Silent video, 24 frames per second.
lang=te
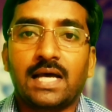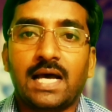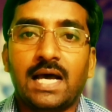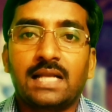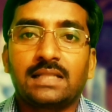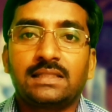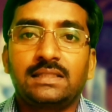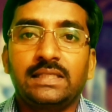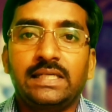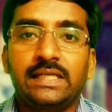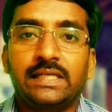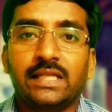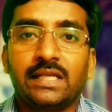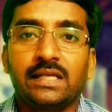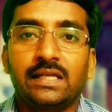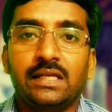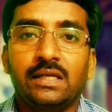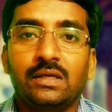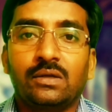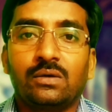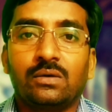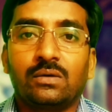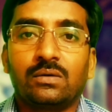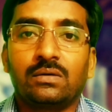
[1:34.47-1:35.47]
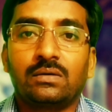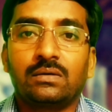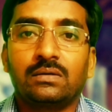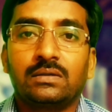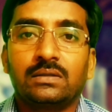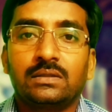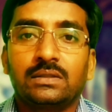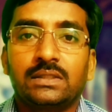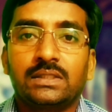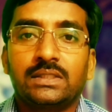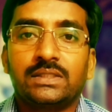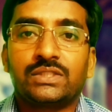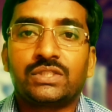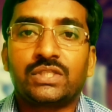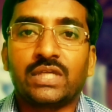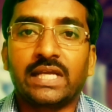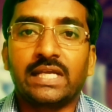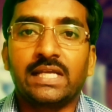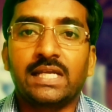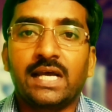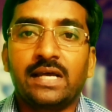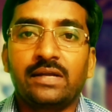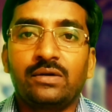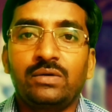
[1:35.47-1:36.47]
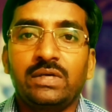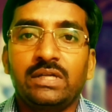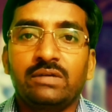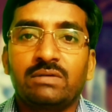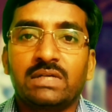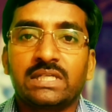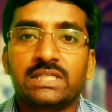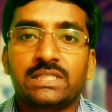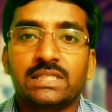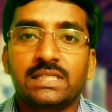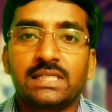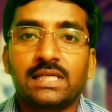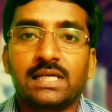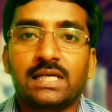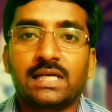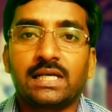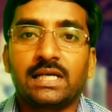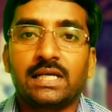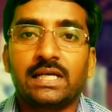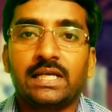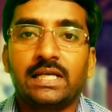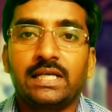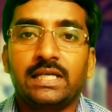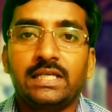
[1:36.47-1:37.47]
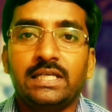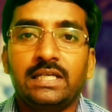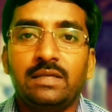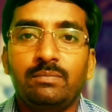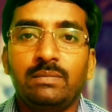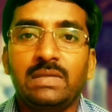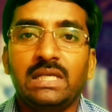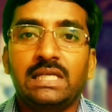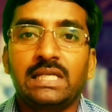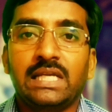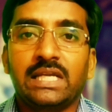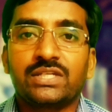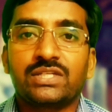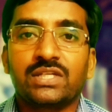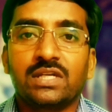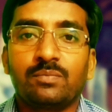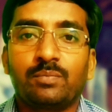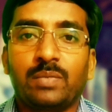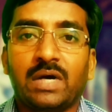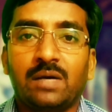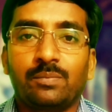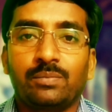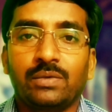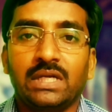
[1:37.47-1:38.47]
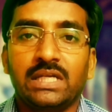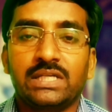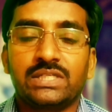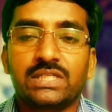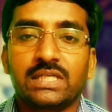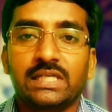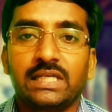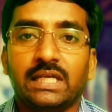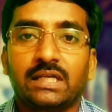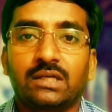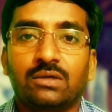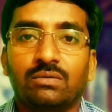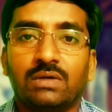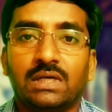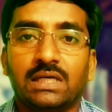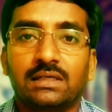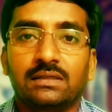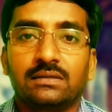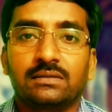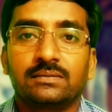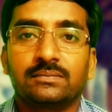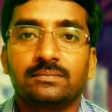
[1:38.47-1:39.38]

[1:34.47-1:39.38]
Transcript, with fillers: నార్త్ ఇటలీలో చైనా నుండి వచ్చిన ఇమ్మిగ్రేషన్ పాపులేషన్ ఎక్కువ